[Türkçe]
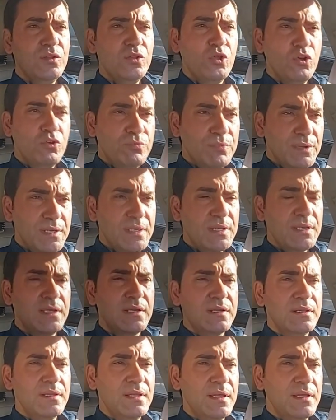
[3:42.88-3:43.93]
Dövmek
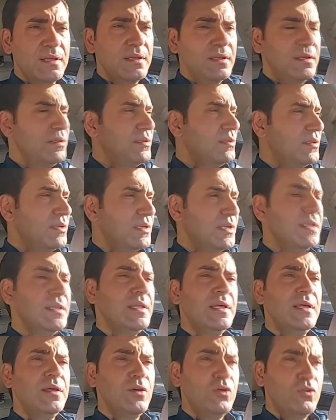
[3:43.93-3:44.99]
yerine
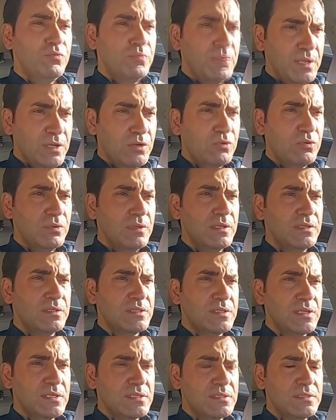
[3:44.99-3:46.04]
yine övmeyi
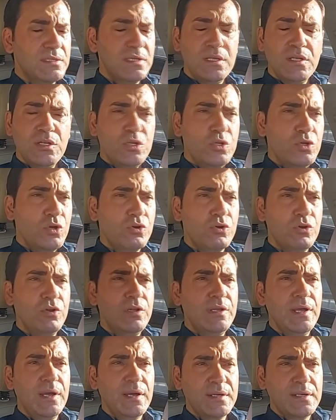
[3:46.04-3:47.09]
kullanacağız. Yok
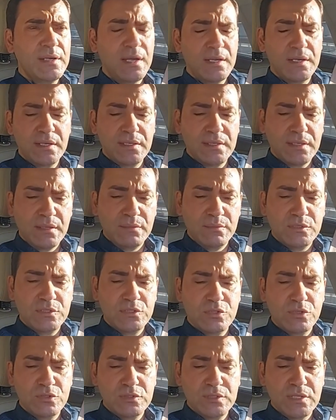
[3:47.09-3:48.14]
öyle hakaret hamil
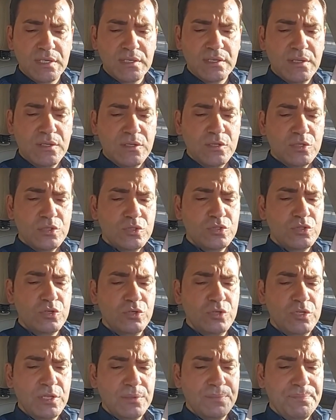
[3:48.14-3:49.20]
sözler
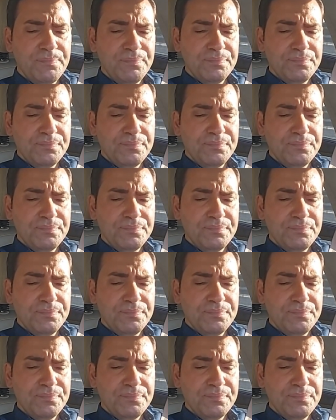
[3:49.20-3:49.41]
söyleyip